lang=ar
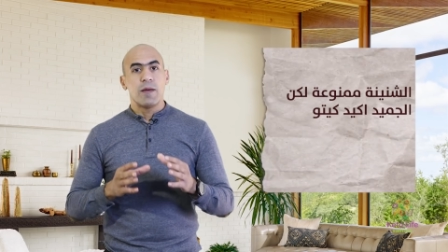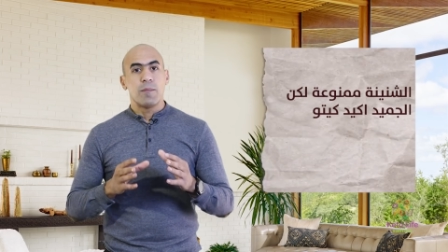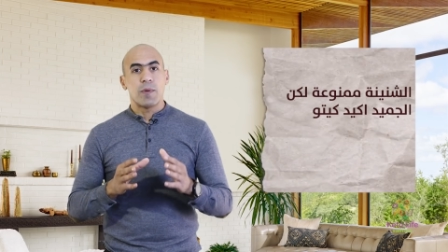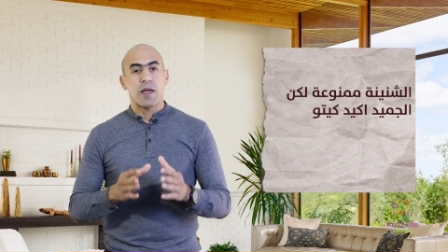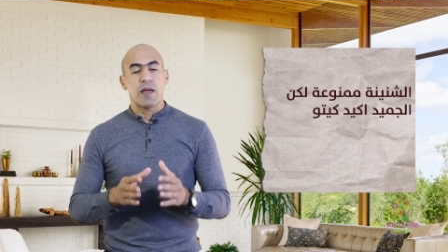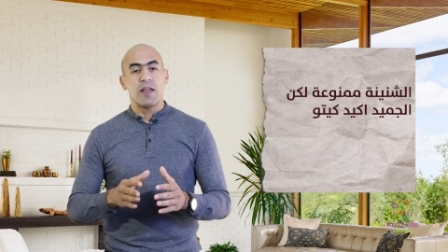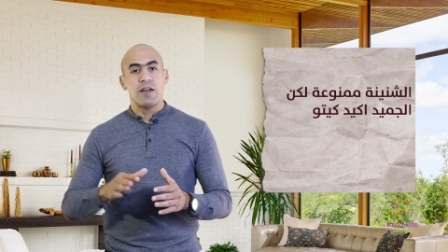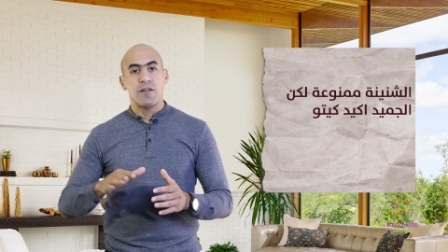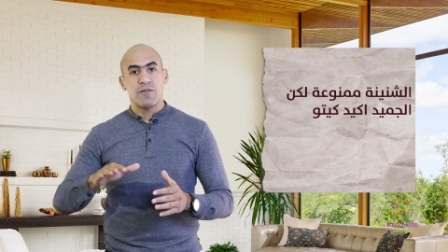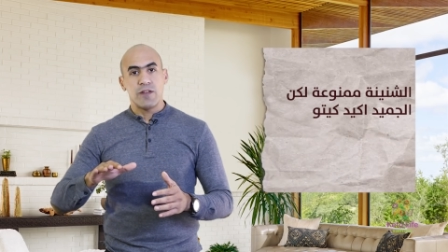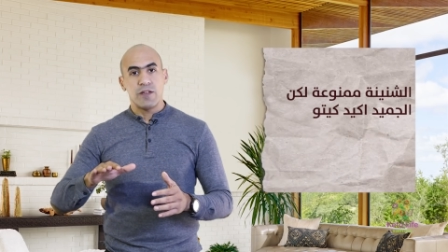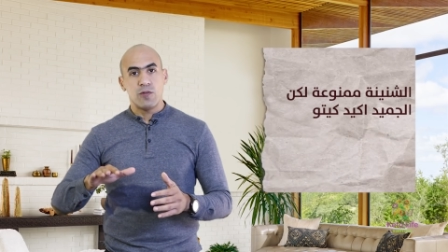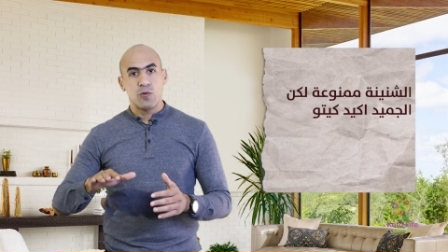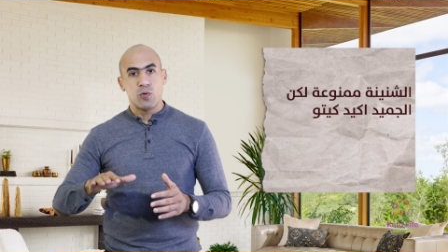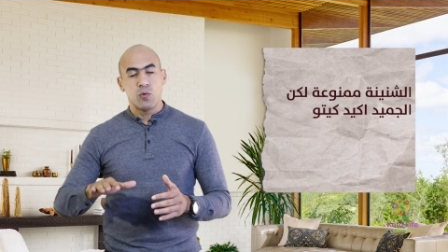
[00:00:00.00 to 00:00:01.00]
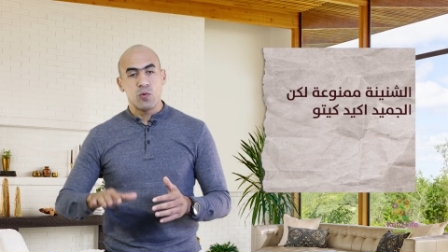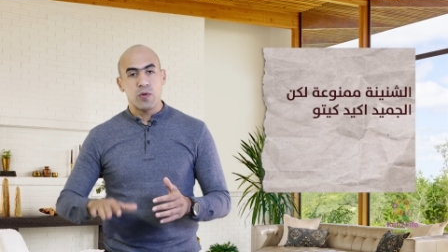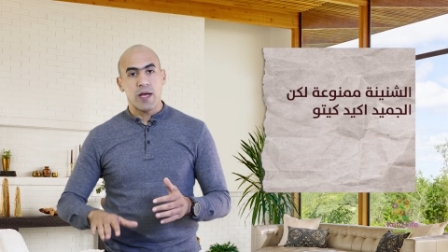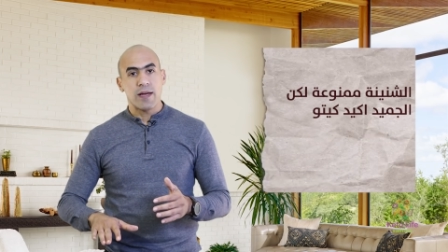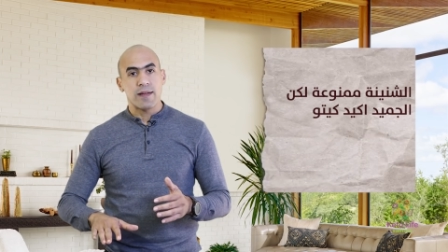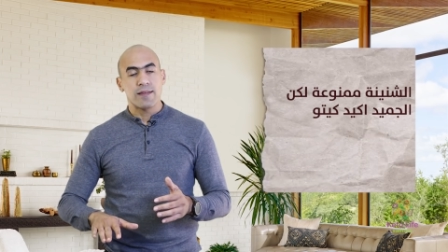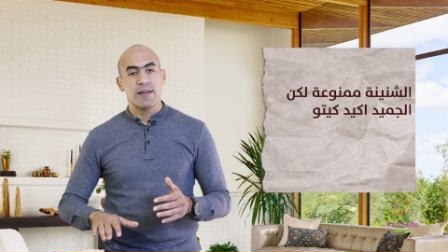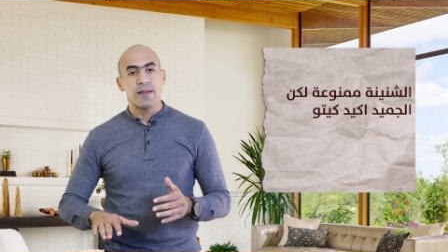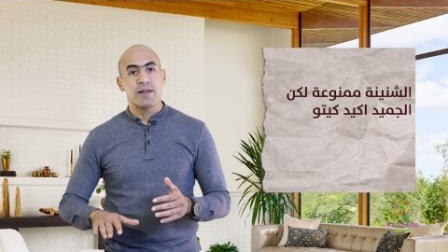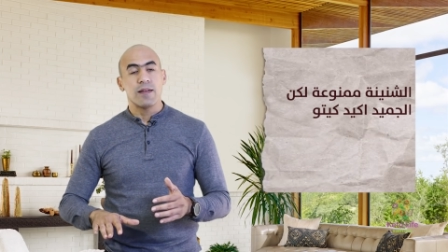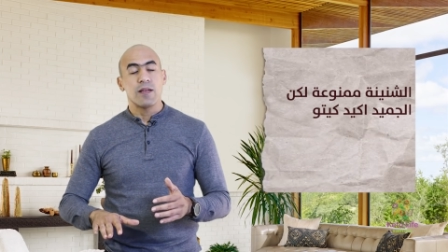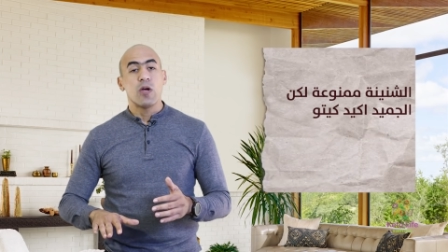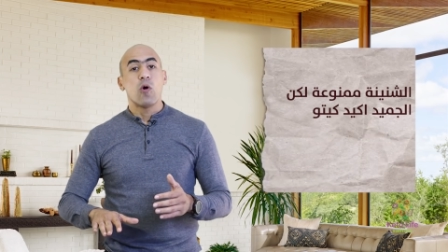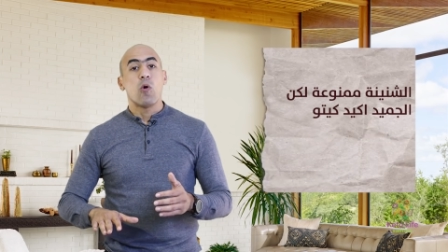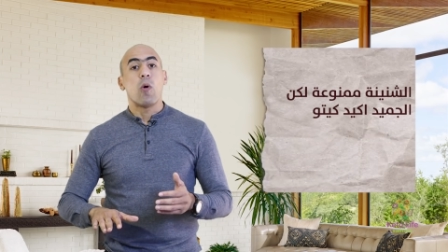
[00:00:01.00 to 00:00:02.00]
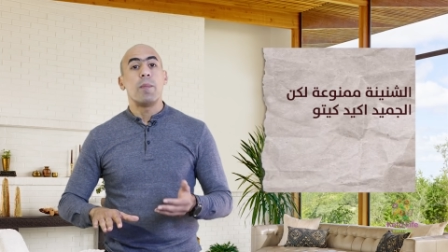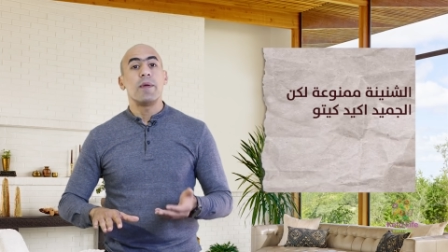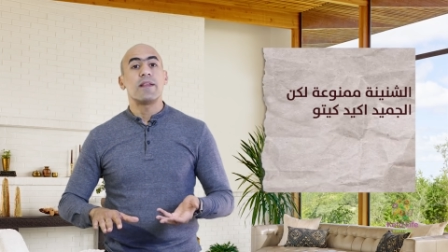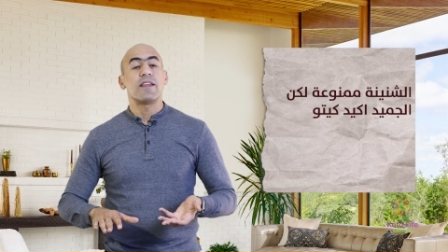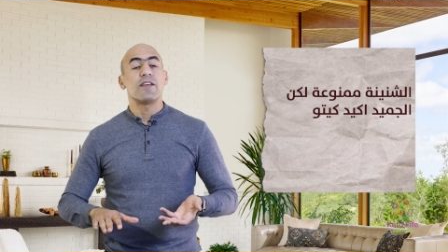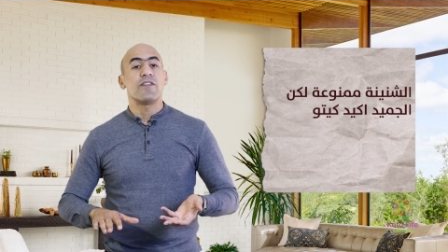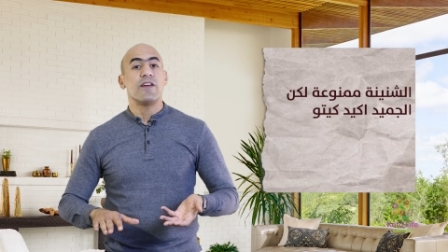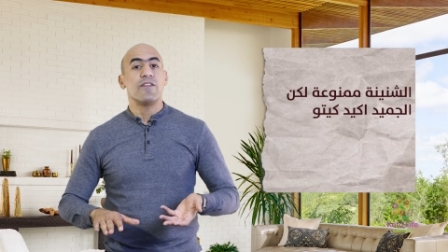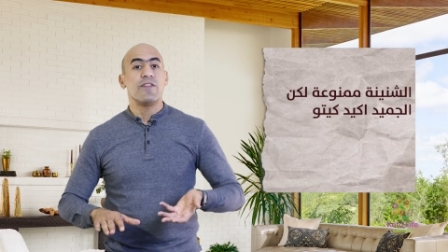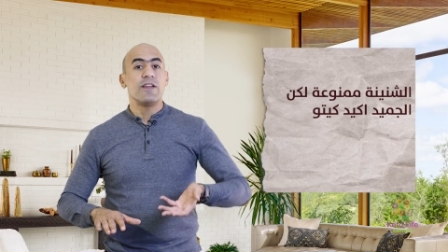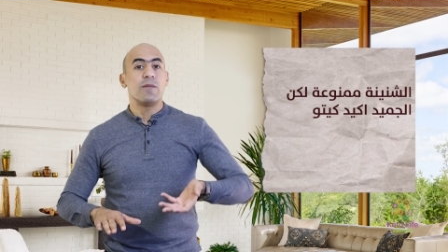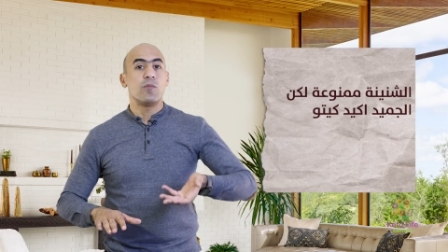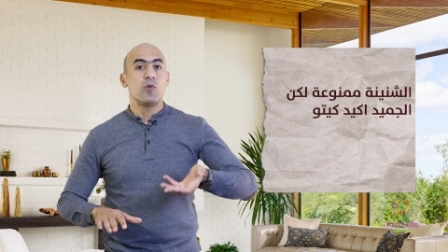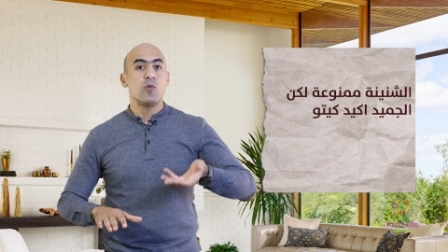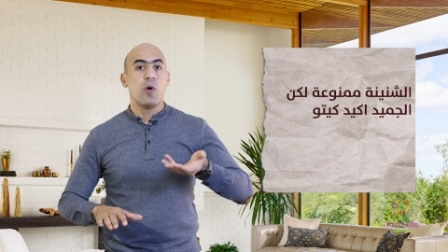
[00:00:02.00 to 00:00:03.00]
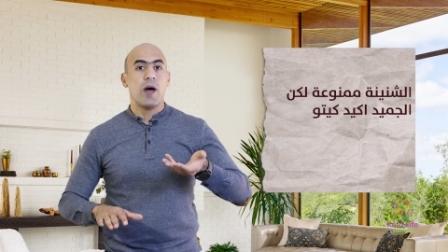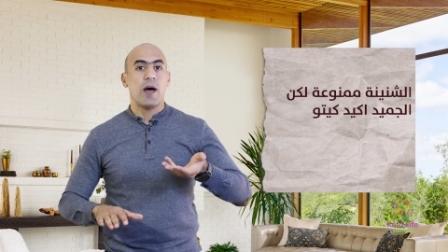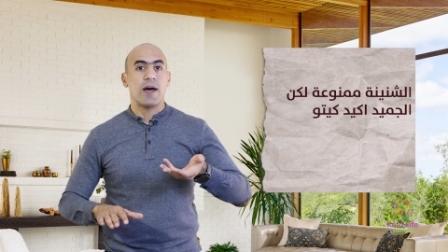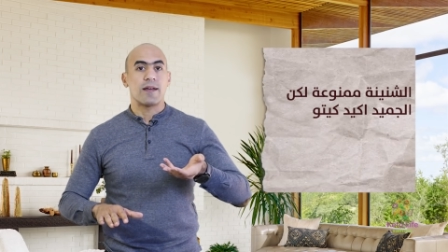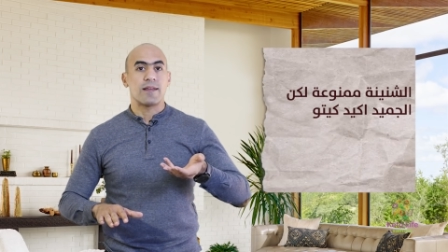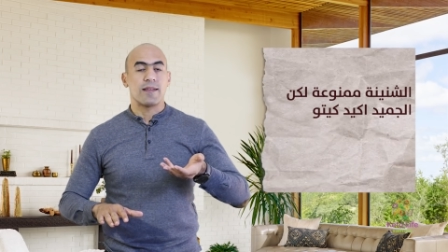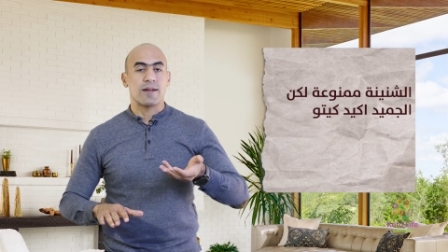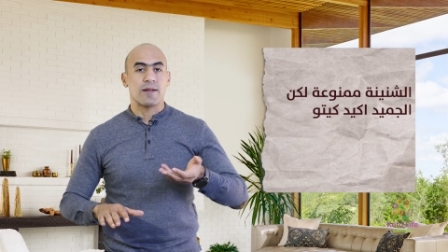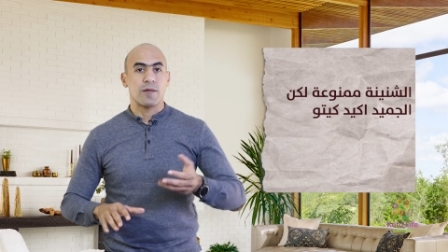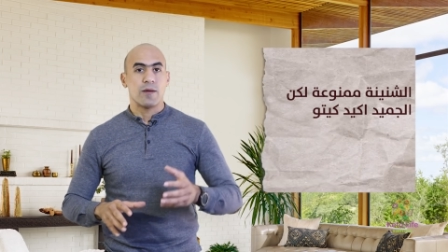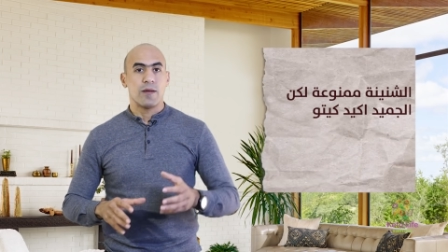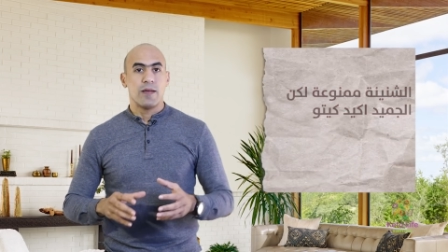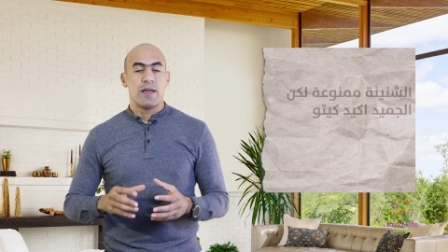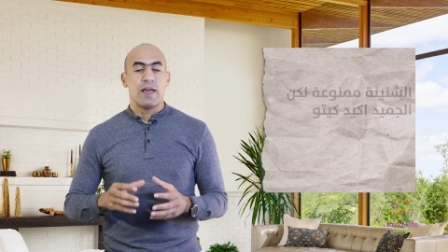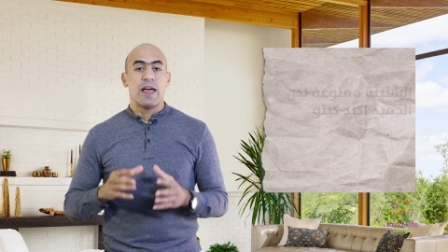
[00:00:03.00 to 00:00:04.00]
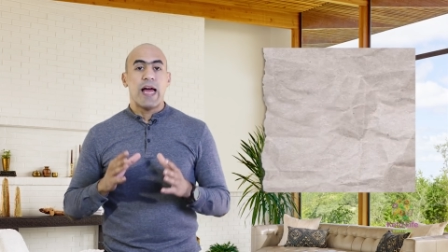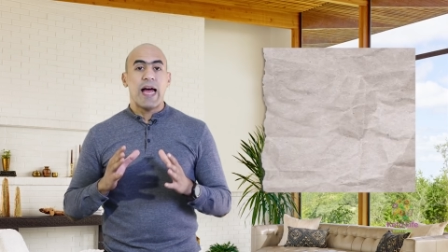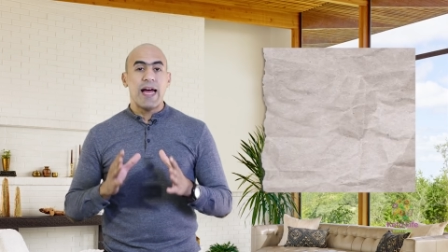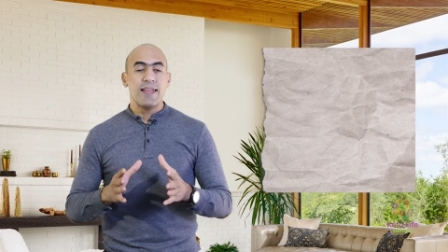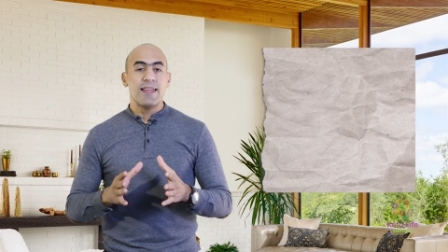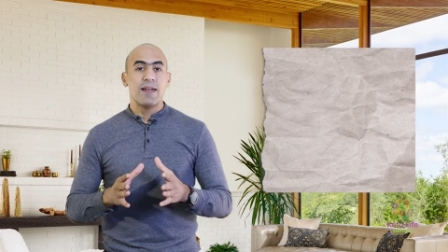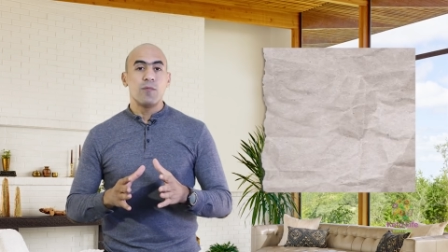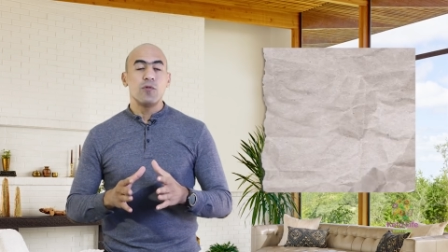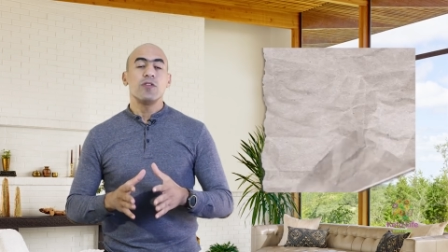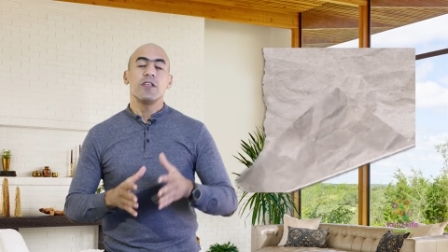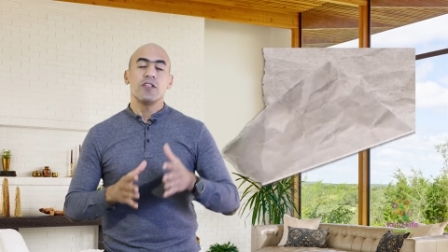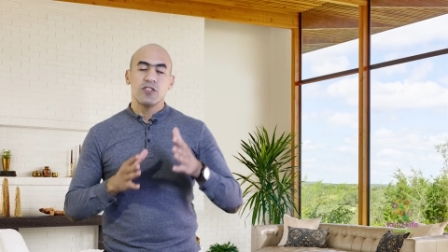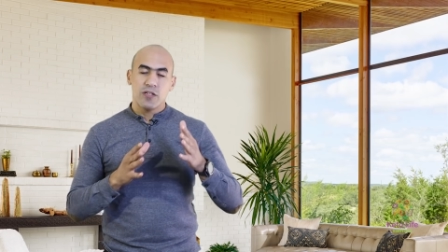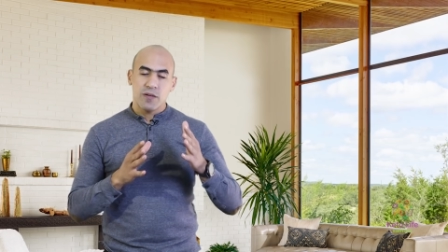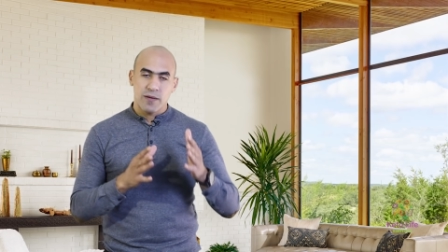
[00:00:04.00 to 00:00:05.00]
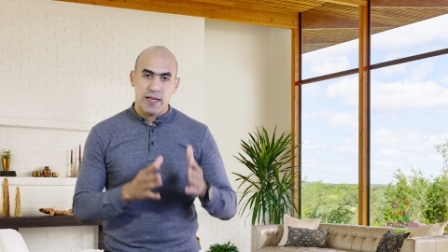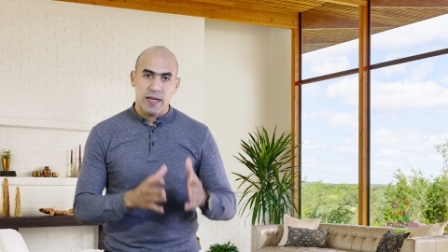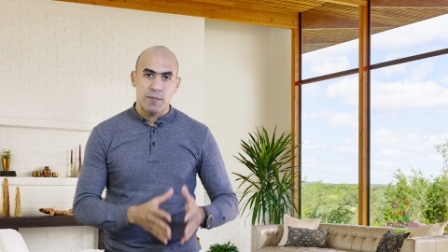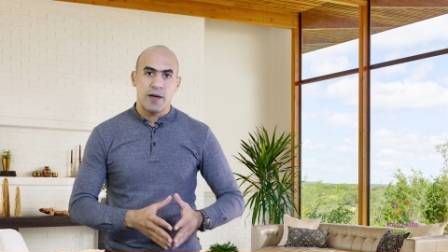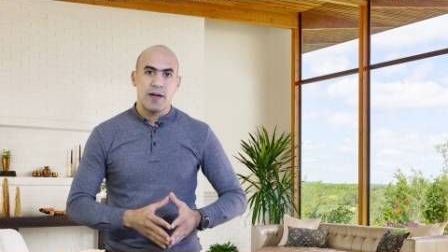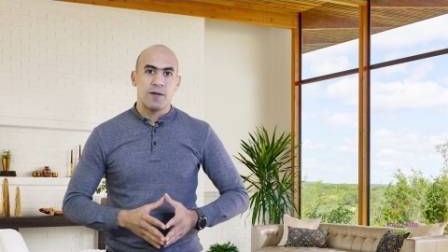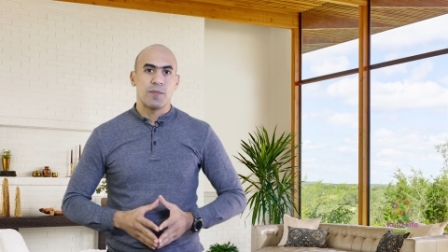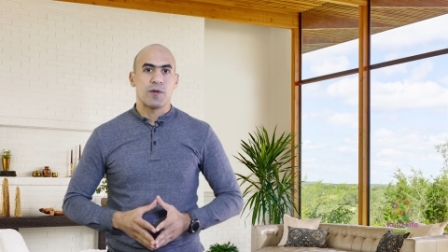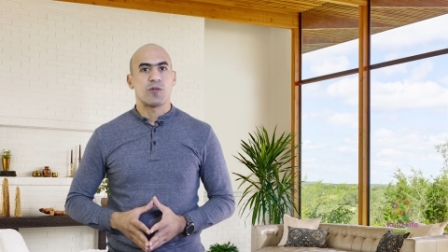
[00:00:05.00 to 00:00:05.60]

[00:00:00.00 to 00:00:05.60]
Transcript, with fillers: بقل فيه الدهون أكثر وبرتفع فيه الملوحة أكثر هذا المنتج كمان